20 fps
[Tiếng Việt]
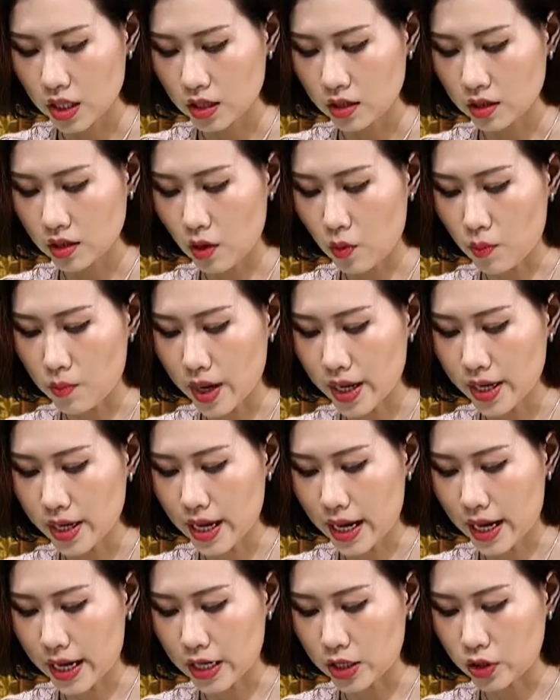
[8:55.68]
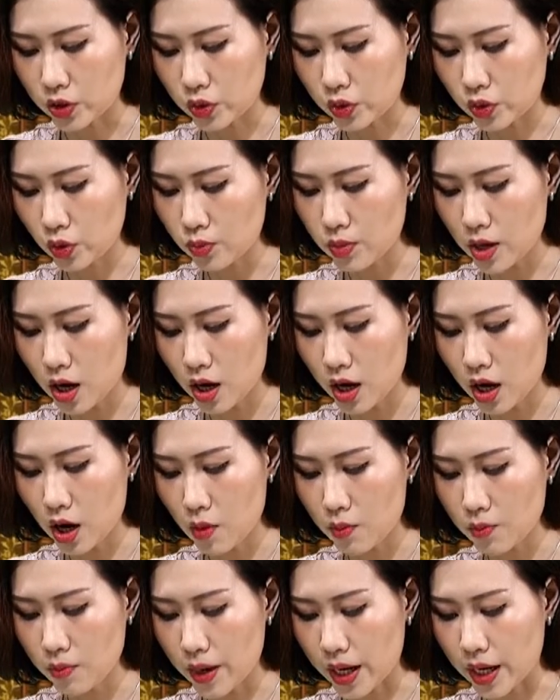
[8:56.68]
Không mấy ngày chúng nó
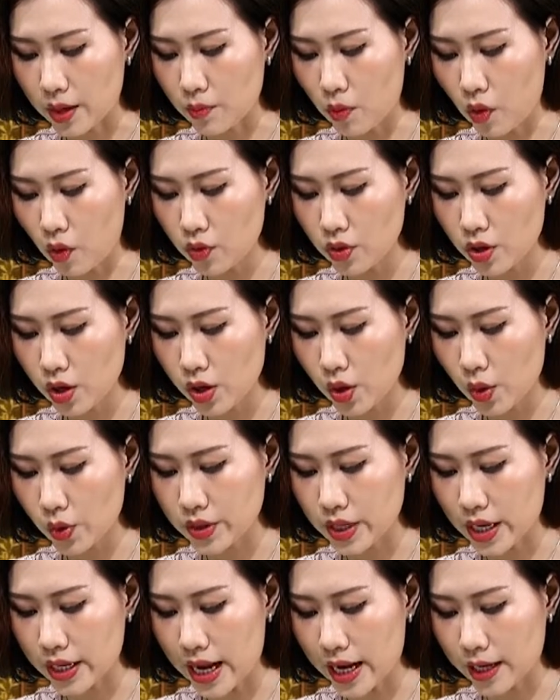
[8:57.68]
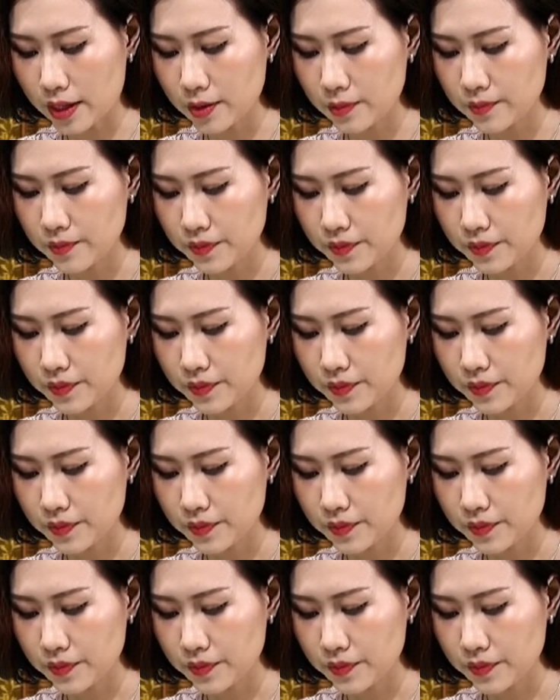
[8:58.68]
không bị bố nó lôi ra đánh